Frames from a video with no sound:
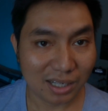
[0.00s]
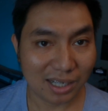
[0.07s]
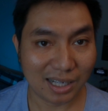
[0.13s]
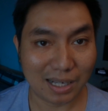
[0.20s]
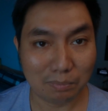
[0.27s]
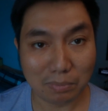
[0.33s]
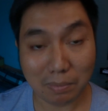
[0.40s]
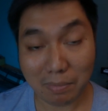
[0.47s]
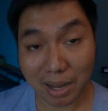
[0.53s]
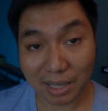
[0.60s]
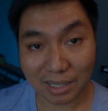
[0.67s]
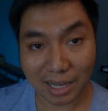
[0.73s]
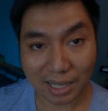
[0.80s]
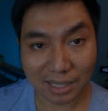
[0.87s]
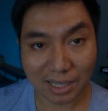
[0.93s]
นะครับประมาณ
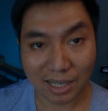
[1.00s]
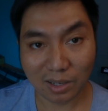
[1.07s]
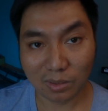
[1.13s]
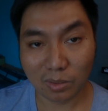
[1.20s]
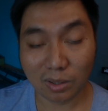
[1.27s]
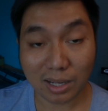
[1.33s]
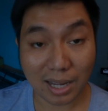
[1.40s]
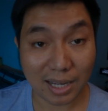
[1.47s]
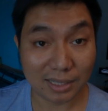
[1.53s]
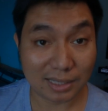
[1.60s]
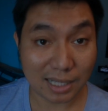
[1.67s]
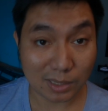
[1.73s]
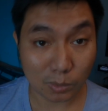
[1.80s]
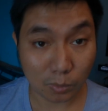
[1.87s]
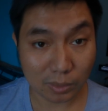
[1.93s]
นั้นนะแล้วก็การกระ
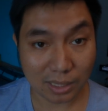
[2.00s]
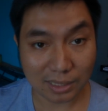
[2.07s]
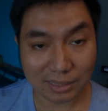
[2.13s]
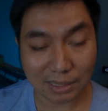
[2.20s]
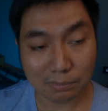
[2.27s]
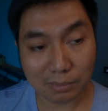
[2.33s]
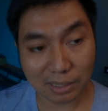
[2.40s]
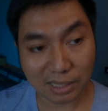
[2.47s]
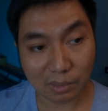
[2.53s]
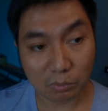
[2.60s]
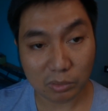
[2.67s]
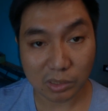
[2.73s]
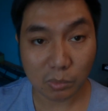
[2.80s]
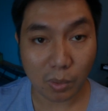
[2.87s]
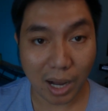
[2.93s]
จายตัวเนี่ยจะเหมือนกับ
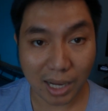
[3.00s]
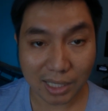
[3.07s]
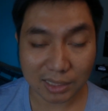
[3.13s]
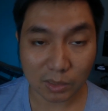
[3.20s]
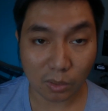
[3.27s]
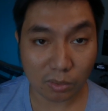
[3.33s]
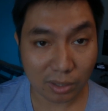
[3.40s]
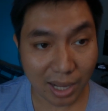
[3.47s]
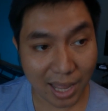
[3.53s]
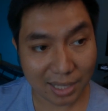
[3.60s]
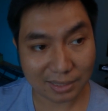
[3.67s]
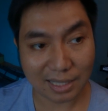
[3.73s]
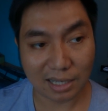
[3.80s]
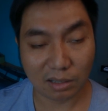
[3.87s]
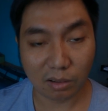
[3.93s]
หวือหวาในตอนแรก
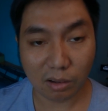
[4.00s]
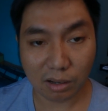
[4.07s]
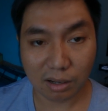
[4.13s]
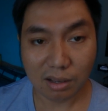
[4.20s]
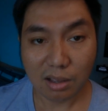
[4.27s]
แต่ก็